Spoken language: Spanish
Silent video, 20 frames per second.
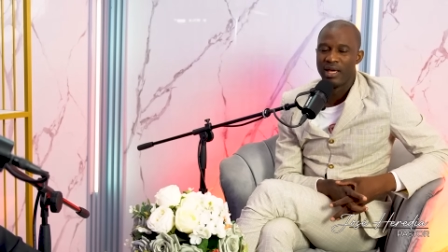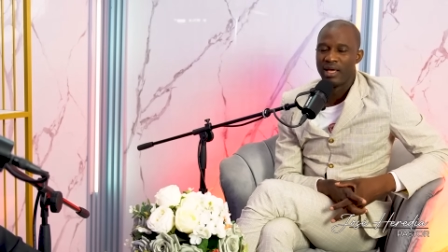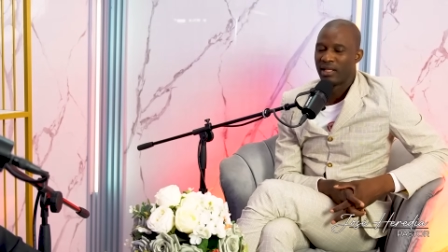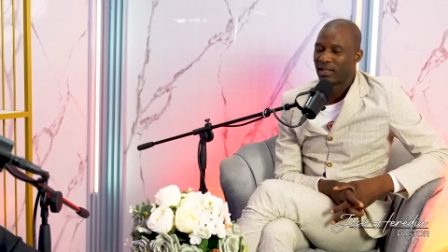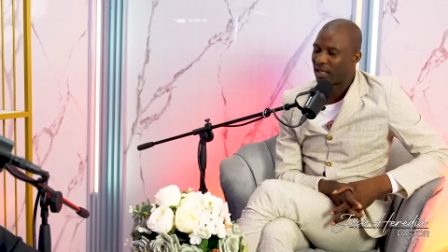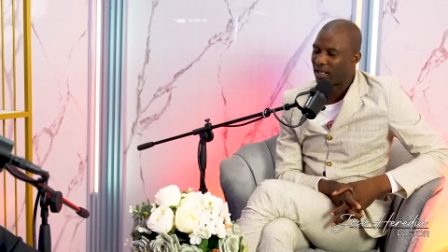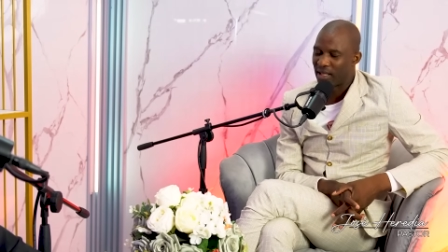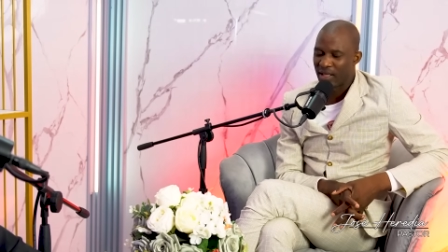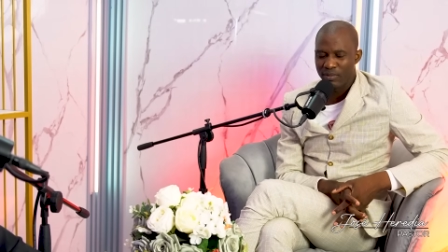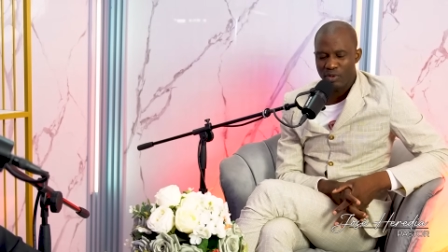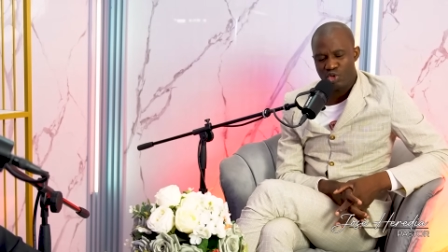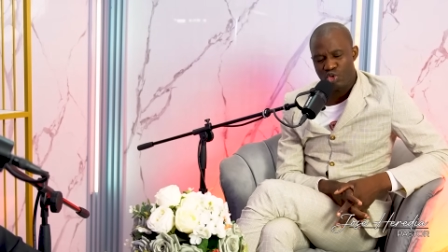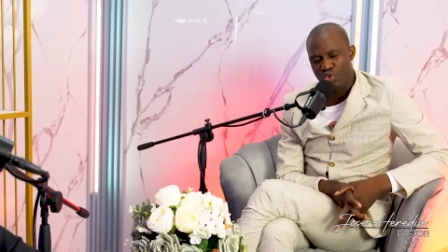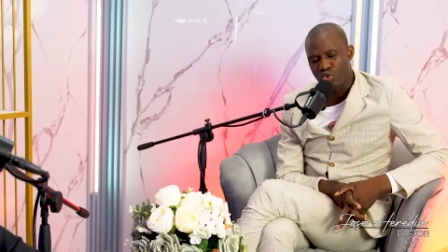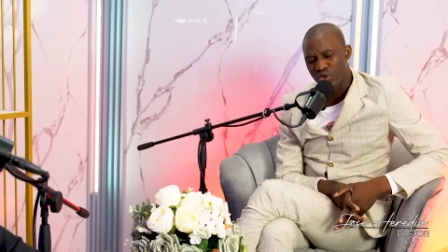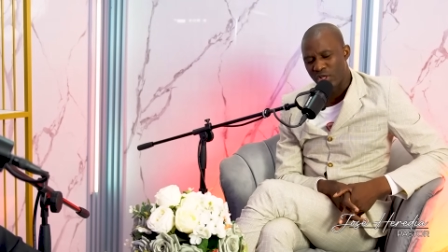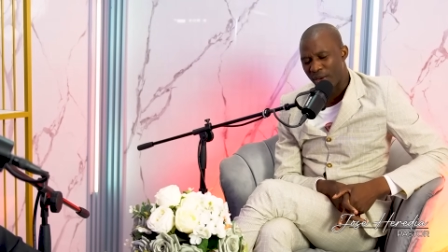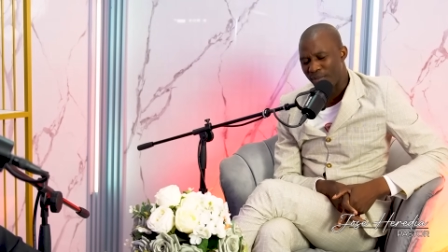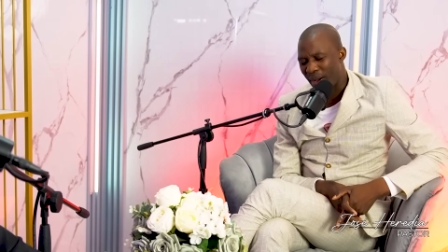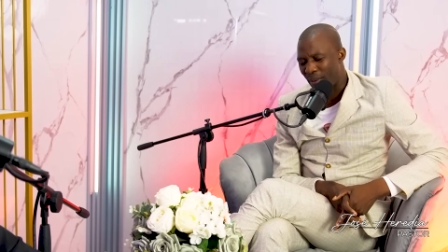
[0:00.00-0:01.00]
Tenemos un
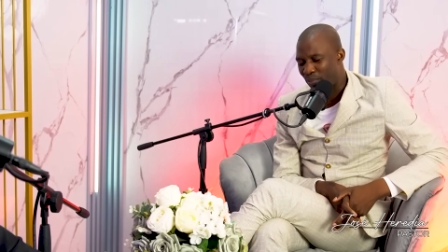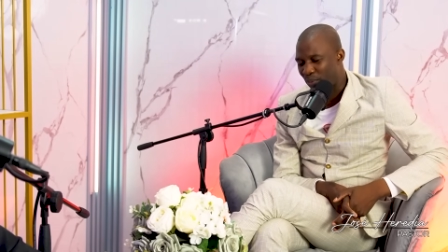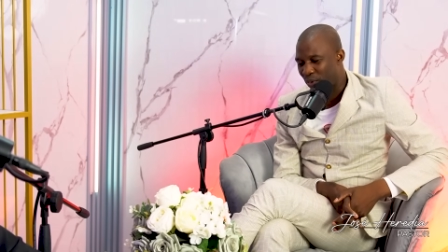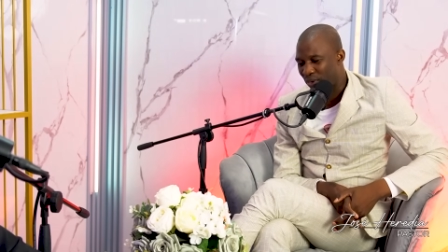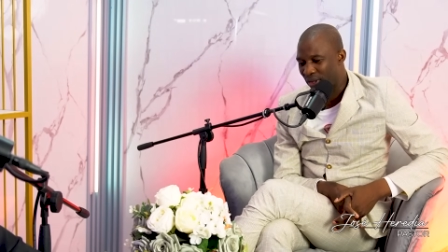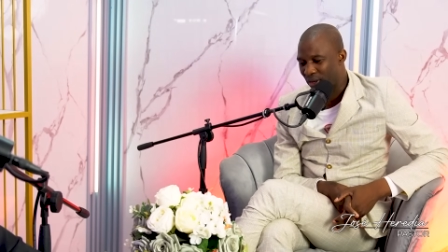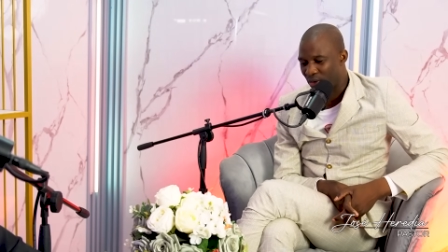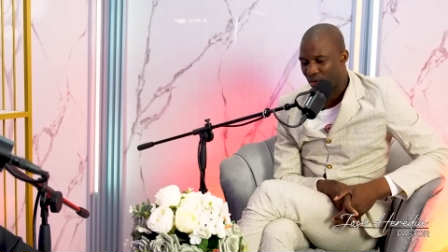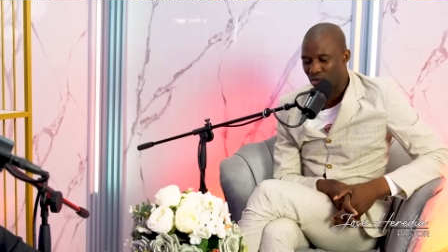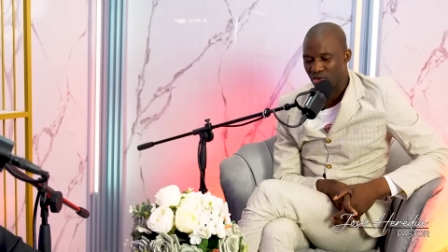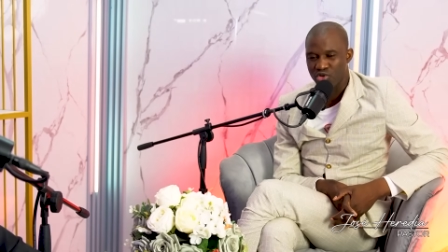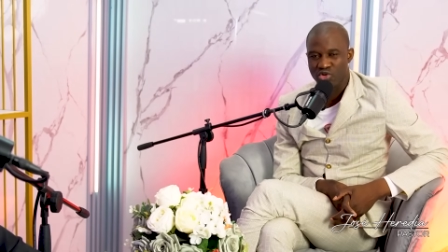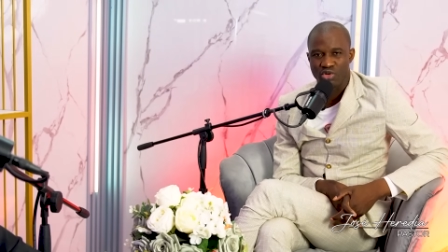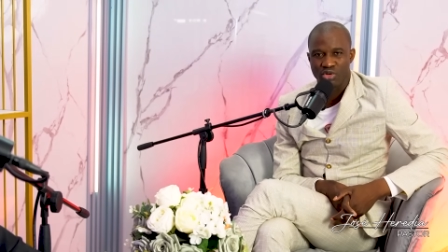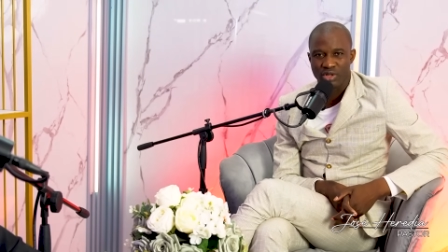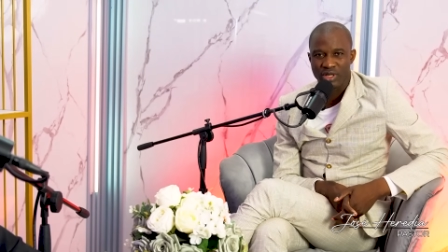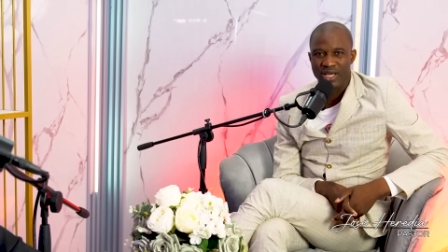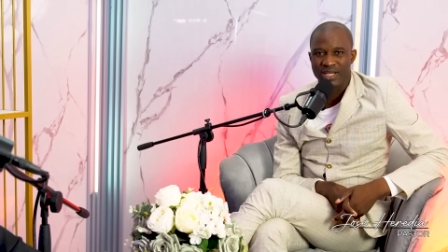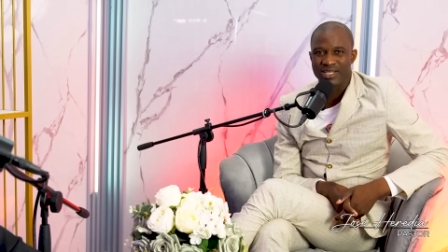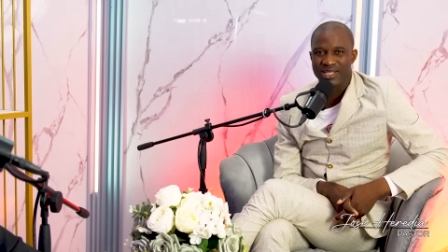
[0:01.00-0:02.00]
tema poderoso
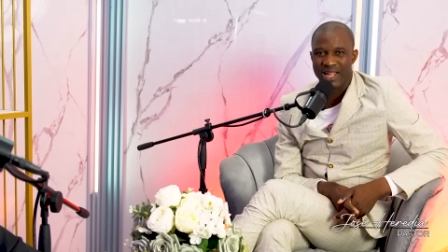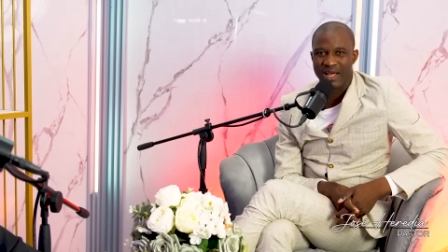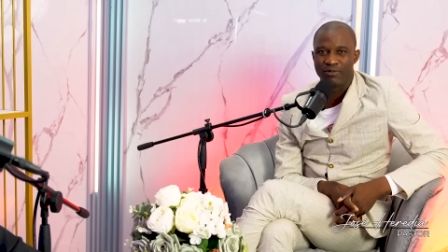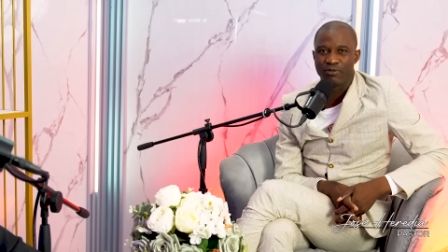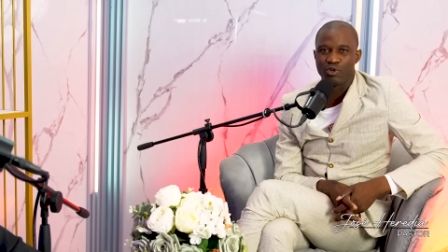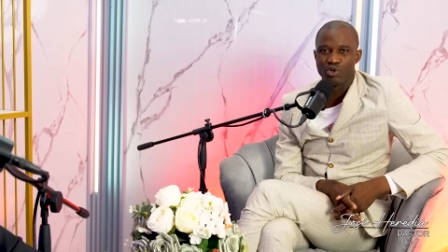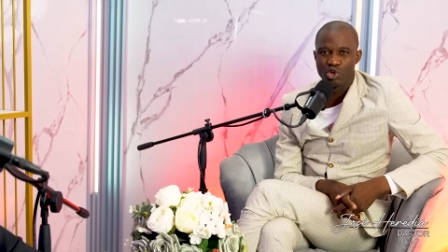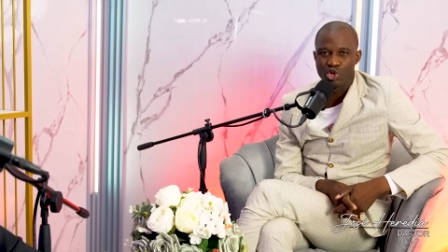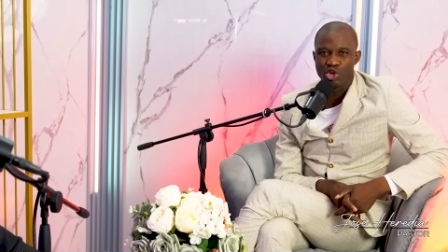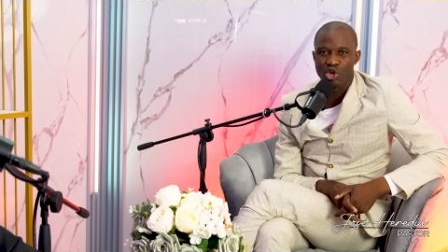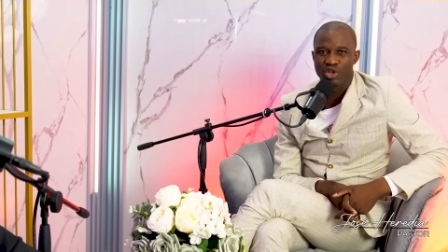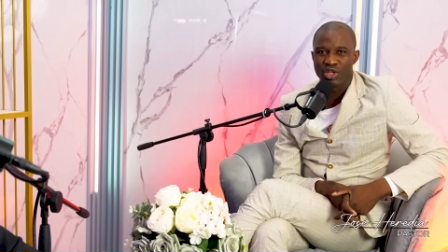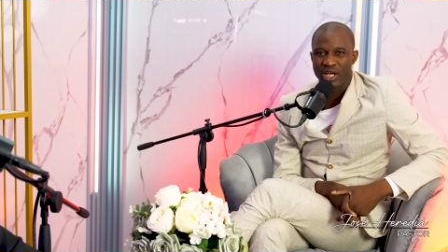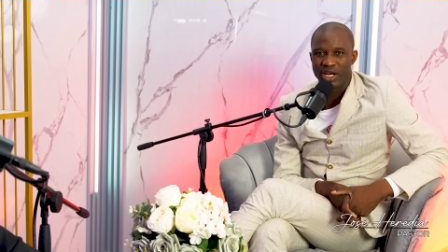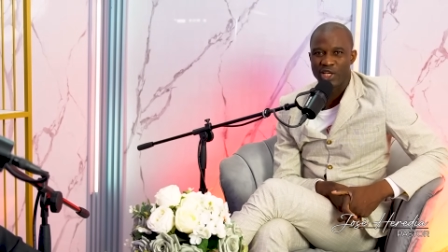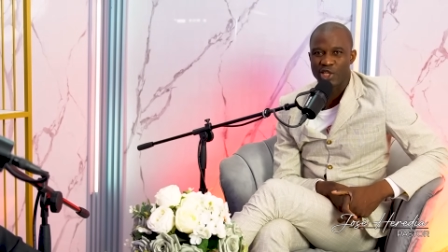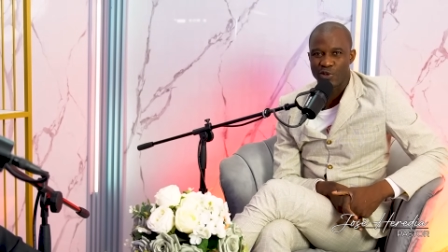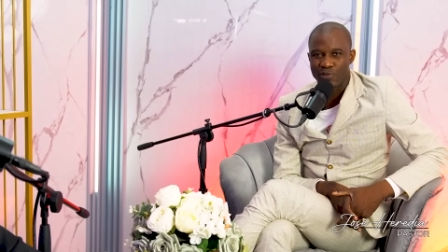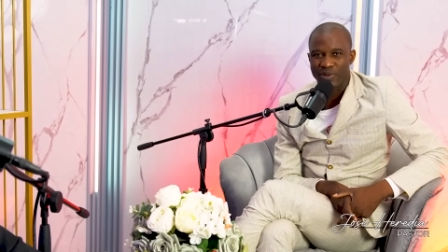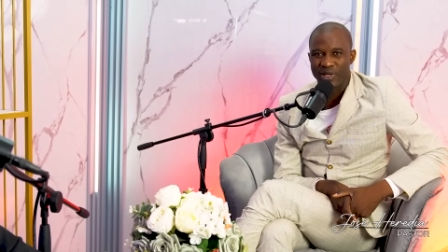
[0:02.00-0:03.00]
y es la función del
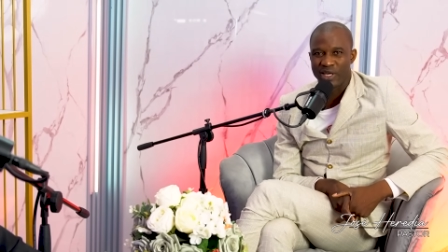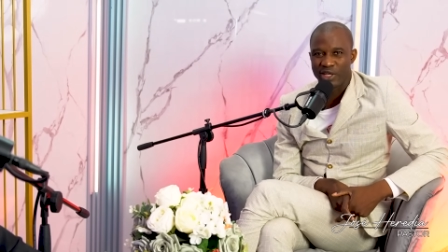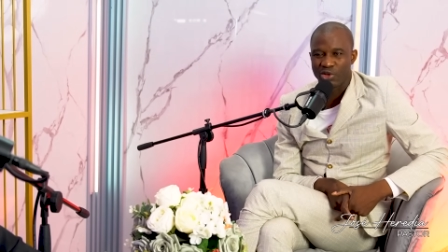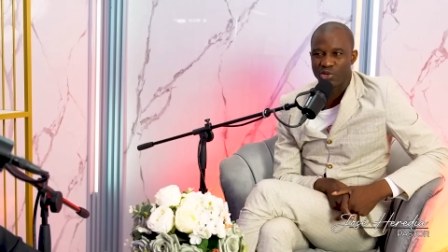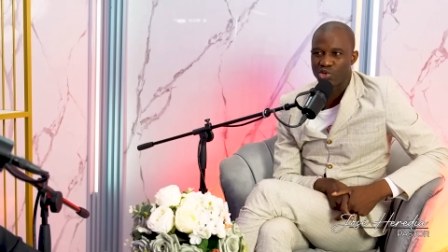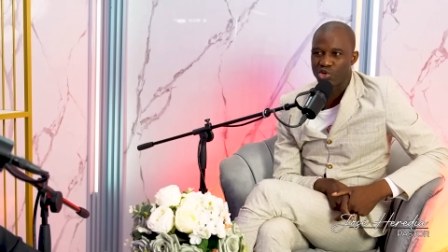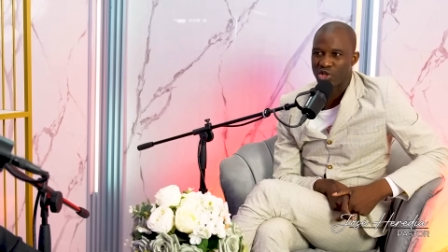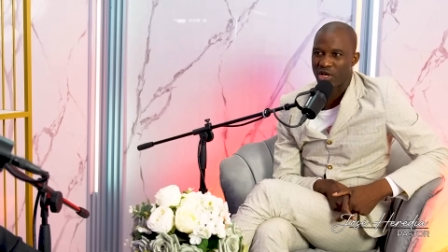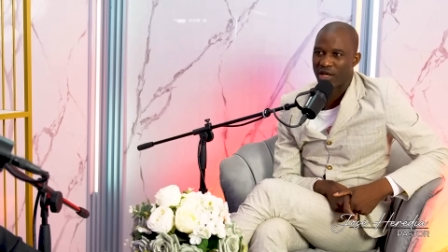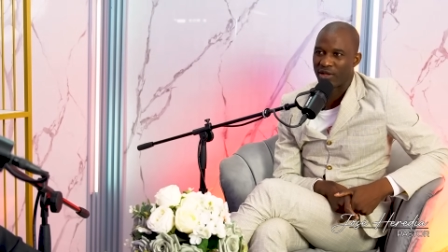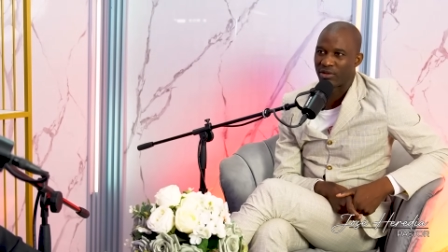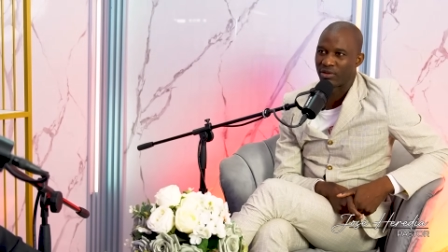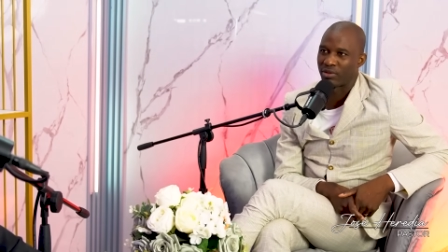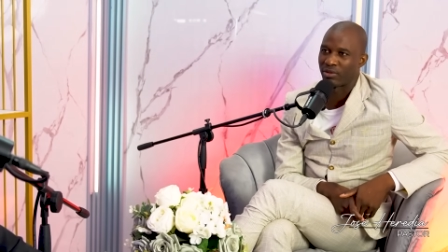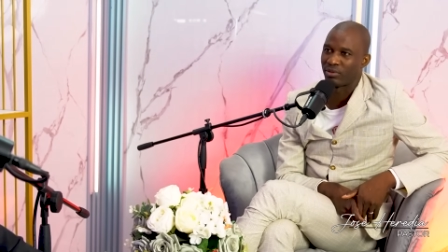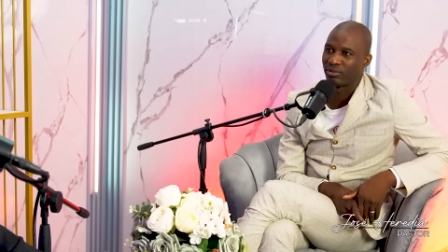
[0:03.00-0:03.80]
Espíritu Santo.